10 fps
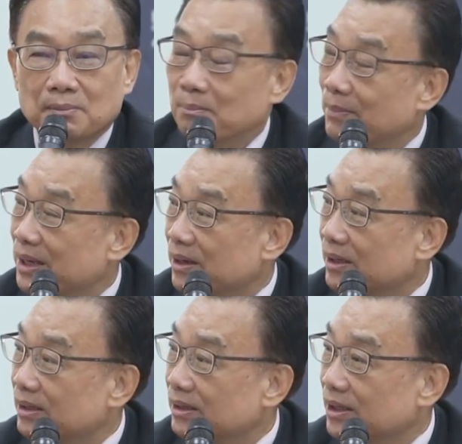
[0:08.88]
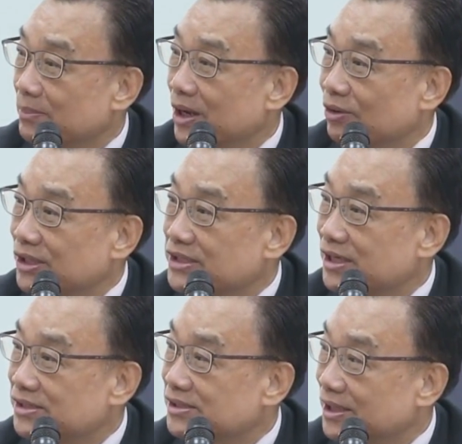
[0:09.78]
没也没有一
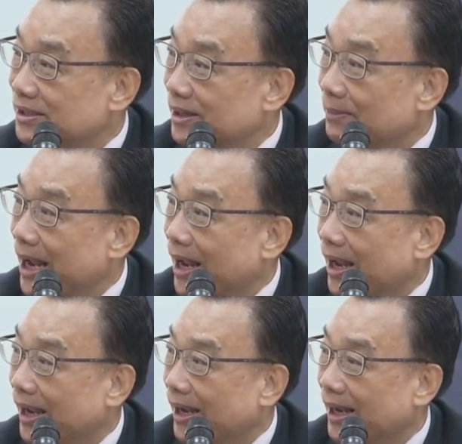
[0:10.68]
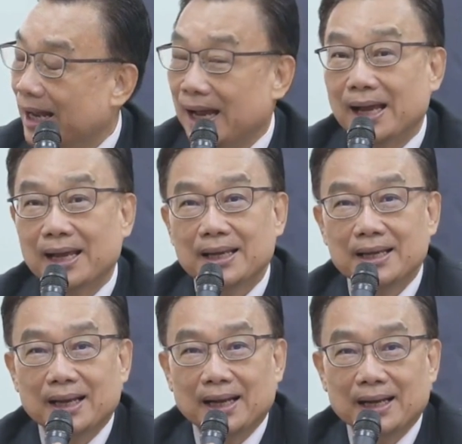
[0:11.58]
件是真的吧？啊，
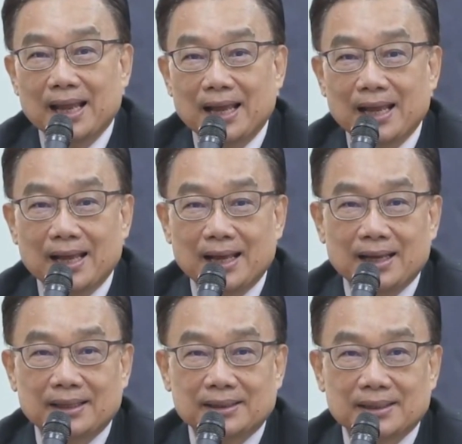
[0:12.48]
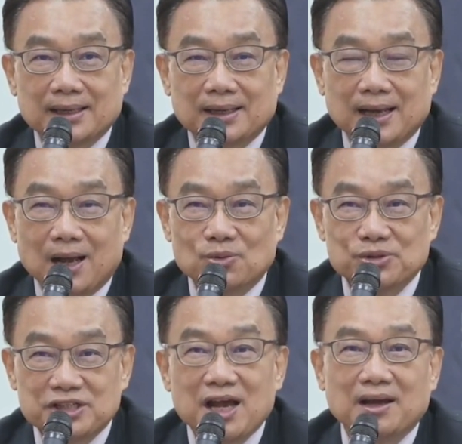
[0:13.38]
那好
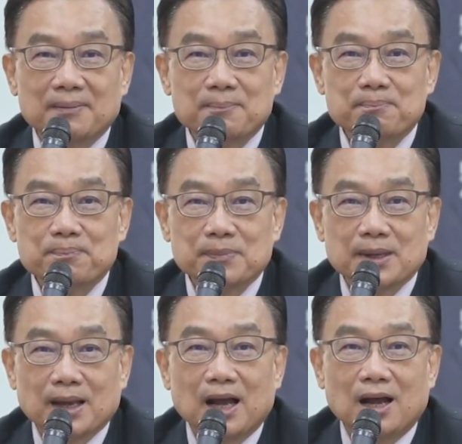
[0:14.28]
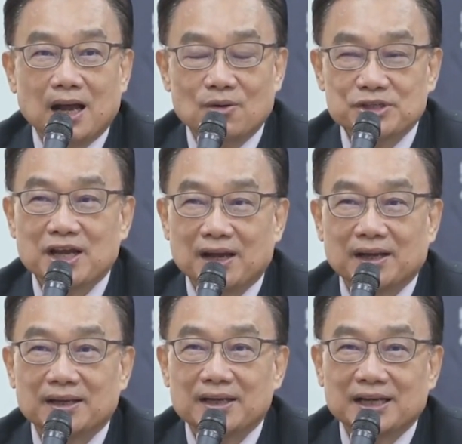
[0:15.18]
像，啊、好像
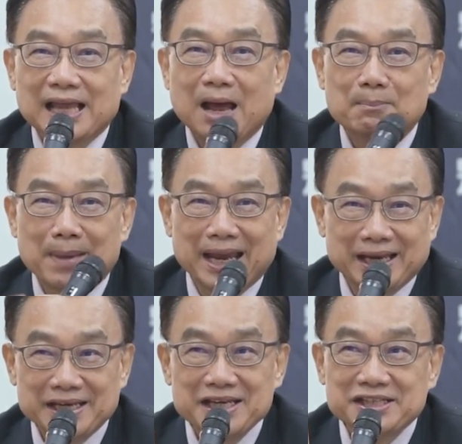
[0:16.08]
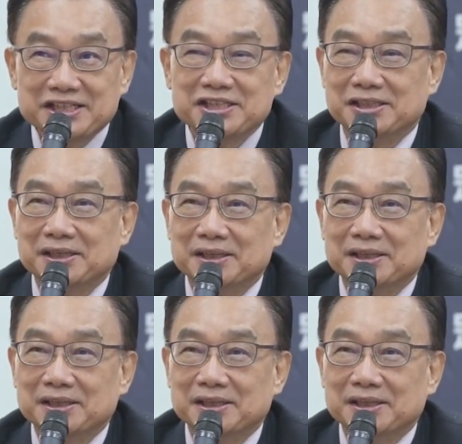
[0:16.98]
他每一次